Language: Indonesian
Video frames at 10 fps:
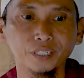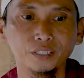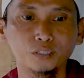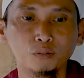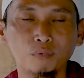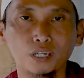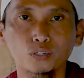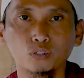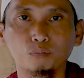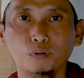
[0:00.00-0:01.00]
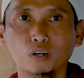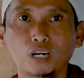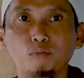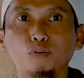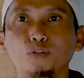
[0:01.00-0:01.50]
itu masuk
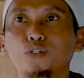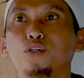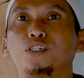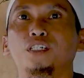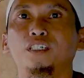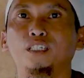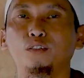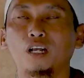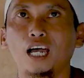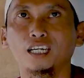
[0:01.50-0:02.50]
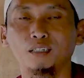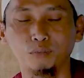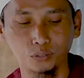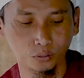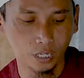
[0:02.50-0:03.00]
program khusus di Nul Hakim
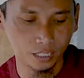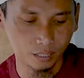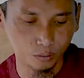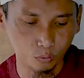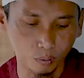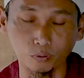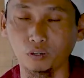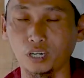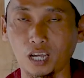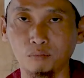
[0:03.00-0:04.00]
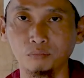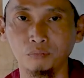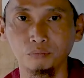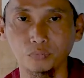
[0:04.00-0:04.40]
itu ada dua program